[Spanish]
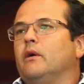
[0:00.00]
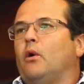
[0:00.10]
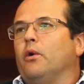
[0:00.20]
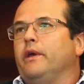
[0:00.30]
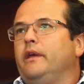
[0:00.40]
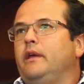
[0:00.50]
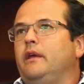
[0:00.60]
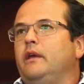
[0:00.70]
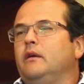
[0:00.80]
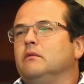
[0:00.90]

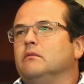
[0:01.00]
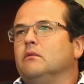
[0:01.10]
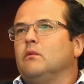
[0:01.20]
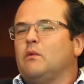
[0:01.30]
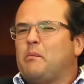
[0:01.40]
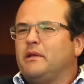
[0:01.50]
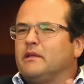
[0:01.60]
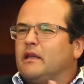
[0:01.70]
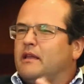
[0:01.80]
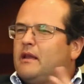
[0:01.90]
Hoy una
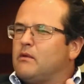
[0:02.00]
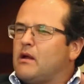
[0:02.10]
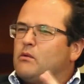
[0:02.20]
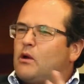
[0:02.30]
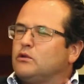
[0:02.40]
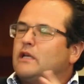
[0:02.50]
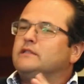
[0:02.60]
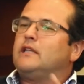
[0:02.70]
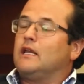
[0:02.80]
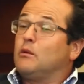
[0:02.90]
empresa que tiene una, cosa
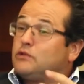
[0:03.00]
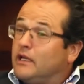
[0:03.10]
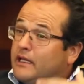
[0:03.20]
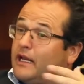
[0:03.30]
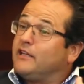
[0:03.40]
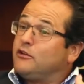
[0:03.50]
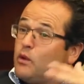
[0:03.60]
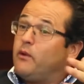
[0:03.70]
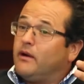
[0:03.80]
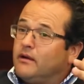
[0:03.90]
extraña, mucha gente cree que es
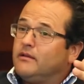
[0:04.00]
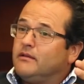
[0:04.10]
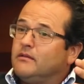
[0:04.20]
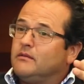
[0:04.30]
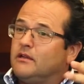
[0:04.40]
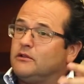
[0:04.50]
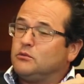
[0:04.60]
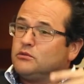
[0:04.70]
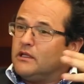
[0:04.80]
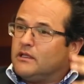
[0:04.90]
nueva. De hecho,
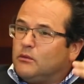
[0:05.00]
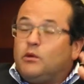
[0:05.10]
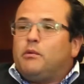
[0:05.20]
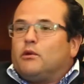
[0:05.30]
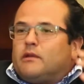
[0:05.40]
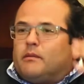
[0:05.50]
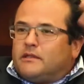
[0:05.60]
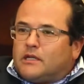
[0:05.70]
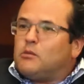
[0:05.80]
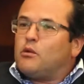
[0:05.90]
mucha gente, uy, pero esta
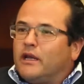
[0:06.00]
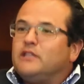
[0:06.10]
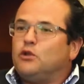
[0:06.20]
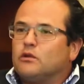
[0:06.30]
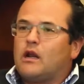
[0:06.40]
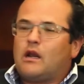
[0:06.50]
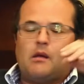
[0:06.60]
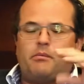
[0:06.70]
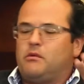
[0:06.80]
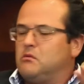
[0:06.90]
empresa cómo creció tan
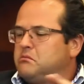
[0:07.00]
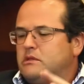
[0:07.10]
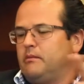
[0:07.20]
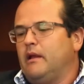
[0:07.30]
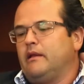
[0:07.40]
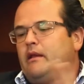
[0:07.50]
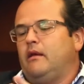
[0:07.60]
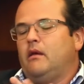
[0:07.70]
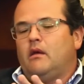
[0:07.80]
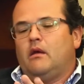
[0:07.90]
rápido.
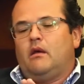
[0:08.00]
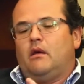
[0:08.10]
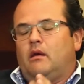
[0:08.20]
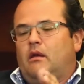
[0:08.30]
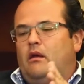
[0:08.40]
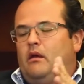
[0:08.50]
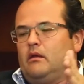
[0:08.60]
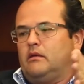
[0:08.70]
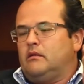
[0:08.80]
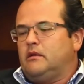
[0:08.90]
Simplemente
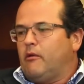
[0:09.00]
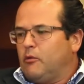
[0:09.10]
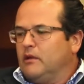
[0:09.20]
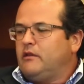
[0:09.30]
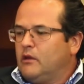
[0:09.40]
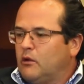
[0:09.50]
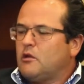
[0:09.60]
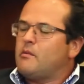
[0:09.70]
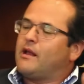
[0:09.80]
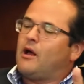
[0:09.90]
eh, llevamos 25 años
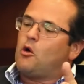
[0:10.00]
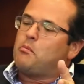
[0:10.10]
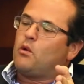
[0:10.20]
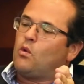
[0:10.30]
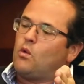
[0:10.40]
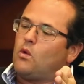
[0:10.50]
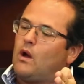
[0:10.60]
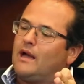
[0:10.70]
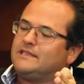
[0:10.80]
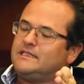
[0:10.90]
en el mercado, pero
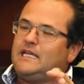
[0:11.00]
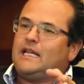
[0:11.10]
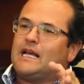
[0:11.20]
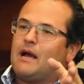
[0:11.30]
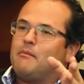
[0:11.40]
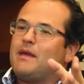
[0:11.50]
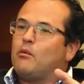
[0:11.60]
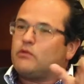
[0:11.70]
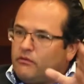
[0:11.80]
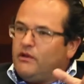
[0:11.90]
hace 7
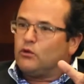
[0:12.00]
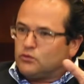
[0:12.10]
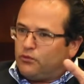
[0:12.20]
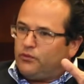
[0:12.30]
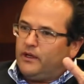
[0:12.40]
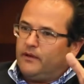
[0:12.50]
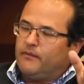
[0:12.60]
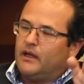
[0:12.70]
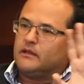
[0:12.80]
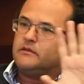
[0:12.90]
cambiamos de filosofía.
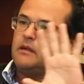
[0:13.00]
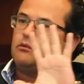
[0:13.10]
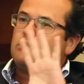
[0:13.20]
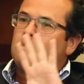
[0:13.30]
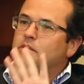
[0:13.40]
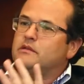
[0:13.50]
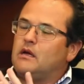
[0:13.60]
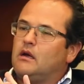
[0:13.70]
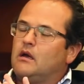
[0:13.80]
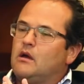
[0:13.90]
Antes éramos una
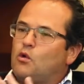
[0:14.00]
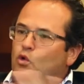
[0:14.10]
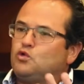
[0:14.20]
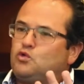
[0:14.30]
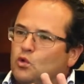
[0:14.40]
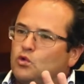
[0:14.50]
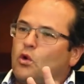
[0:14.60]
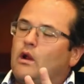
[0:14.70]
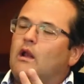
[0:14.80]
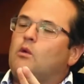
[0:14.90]
empresa
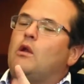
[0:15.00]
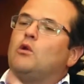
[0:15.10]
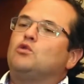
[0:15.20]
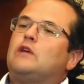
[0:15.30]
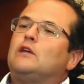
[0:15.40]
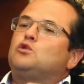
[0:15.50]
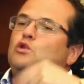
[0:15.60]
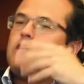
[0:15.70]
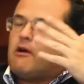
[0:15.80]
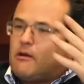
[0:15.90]
constructora, la cual nos
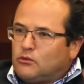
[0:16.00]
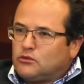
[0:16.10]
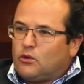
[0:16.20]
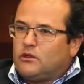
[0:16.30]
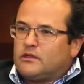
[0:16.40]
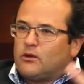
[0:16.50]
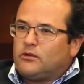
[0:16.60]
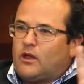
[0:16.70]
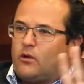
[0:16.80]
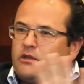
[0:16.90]
asociábamos con
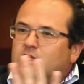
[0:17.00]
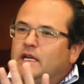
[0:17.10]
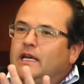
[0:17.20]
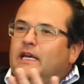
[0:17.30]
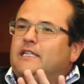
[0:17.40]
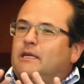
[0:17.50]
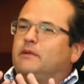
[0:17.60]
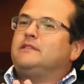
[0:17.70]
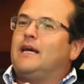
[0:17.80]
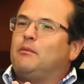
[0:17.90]
desarrolladores y
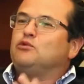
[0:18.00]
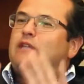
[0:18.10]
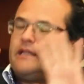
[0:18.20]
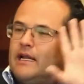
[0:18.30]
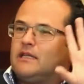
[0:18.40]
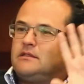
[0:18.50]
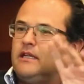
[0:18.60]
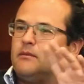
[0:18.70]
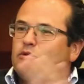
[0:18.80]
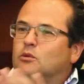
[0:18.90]
siempre estábamos detrás,
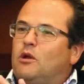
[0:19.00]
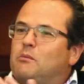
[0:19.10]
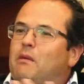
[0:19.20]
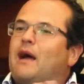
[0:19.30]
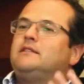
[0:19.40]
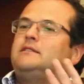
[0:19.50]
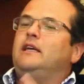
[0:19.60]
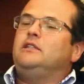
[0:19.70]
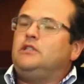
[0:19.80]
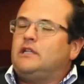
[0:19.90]
éramos como el
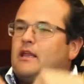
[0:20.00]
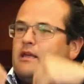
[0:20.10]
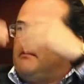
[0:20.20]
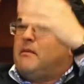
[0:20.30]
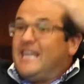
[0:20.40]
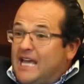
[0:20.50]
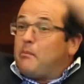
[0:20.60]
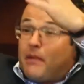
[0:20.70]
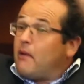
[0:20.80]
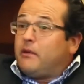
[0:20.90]
backstage y nadie
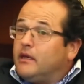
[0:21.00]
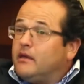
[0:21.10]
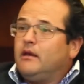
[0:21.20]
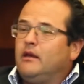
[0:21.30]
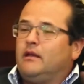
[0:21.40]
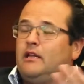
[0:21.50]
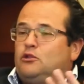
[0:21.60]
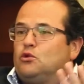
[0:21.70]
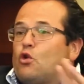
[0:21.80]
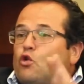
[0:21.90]
veía Pravic. De
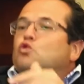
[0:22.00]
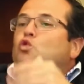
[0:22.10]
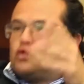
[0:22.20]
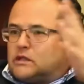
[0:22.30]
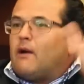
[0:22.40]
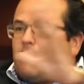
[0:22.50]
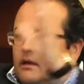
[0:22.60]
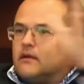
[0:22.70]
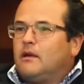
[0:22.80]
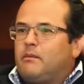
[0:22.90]
hecho, no nos
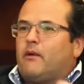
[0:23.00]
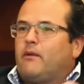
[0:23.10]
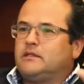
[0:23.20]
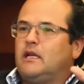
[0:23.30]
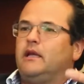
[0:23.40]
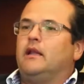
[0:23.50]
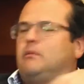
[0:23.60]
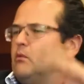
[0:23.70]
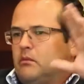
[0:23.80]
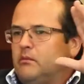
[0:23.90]
gustaba que Pravik
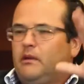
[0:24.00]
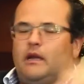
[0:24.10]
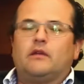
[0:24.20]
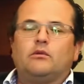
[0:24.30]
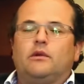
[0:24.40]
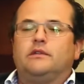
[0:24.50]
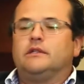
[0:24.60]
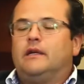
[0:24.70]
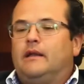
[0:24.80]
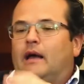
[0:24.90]
saliera por mil razones.
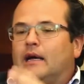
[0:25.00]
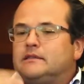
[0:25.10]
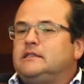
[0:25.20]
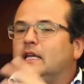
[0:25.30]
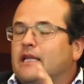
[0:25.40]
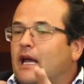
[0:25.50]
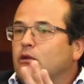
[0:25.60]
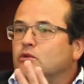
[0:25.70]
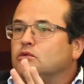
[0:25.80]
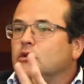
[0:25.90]
Hace 7
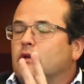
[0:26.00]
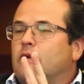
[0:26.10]
años